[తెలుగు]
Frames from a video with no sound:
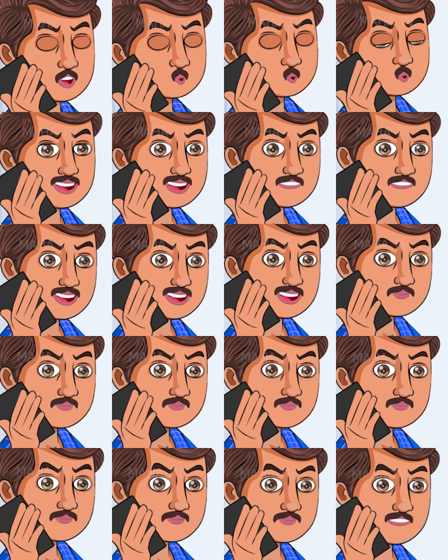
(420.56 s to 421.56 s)
చంపేస్తావు
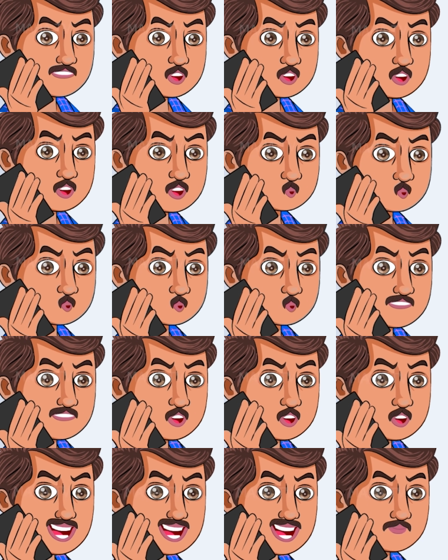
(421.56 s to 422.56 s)
అలా
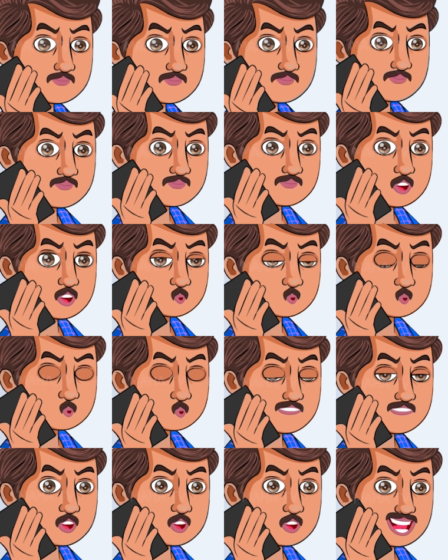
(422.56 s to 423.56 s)
జరగనివ్వను ఇదే
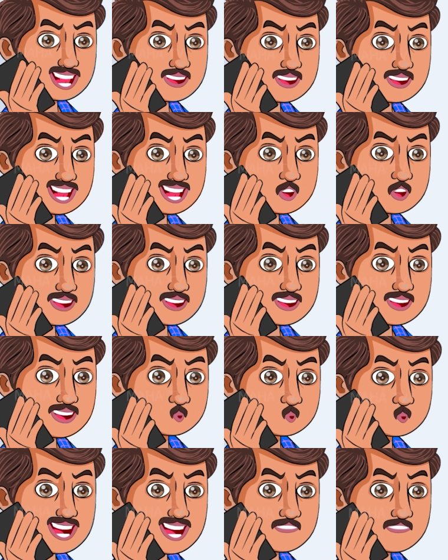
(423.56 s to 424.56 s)
నిన్ను అమ్మ అని
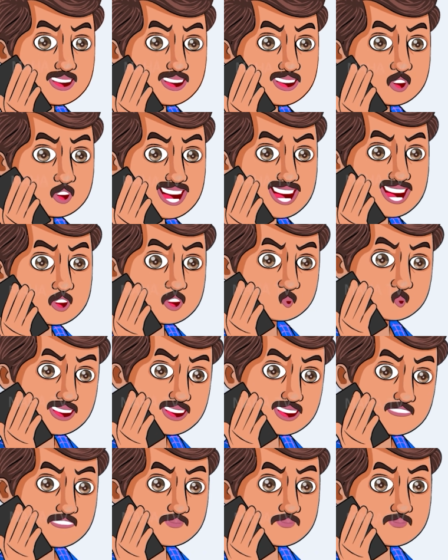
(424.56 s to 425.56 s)
చివరగా పిలవడం
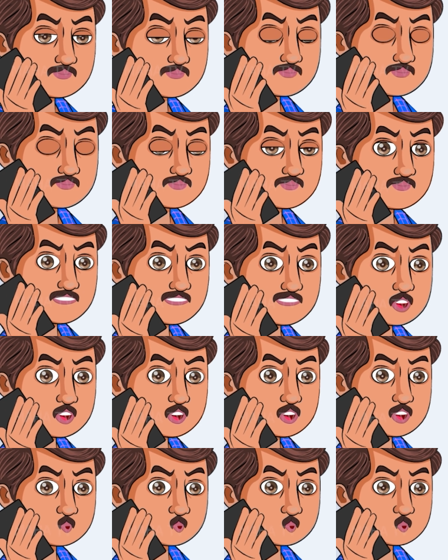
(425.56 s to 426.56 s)
కూడా
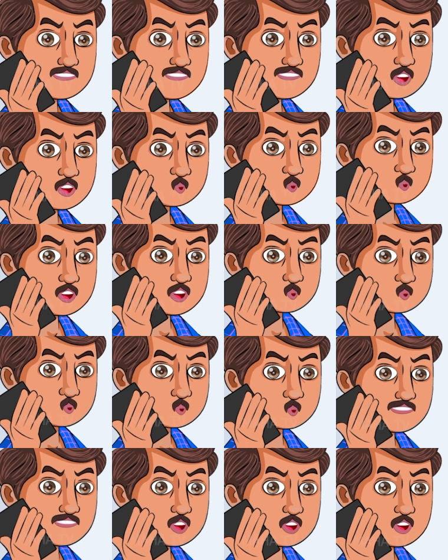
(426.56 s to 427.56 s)
మేమెక్కడున్నది
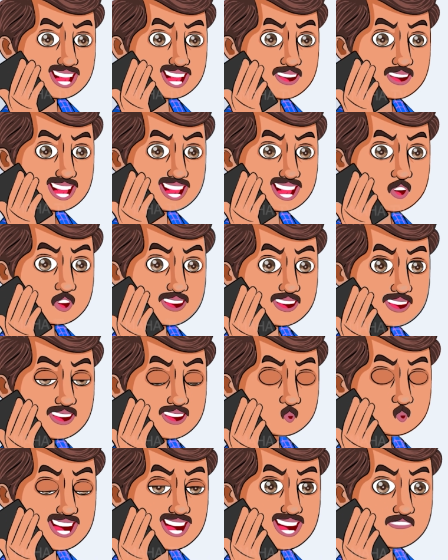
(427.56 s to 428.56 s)
ఎలా ఉన్నది కూడా
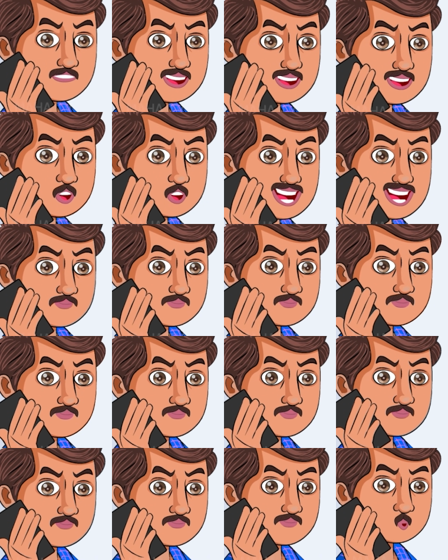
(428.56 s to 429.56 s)
నీకు తెలియనివ్వను
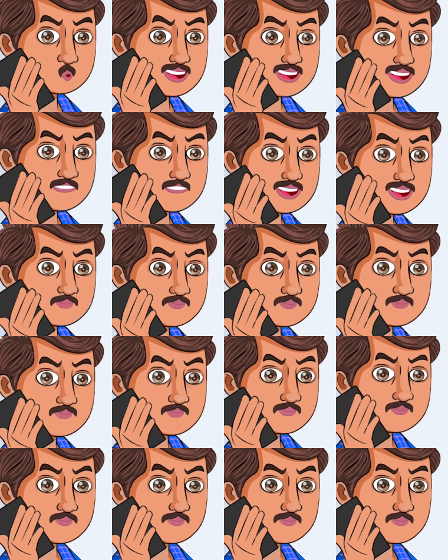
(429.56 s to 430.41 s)
ఉంటాను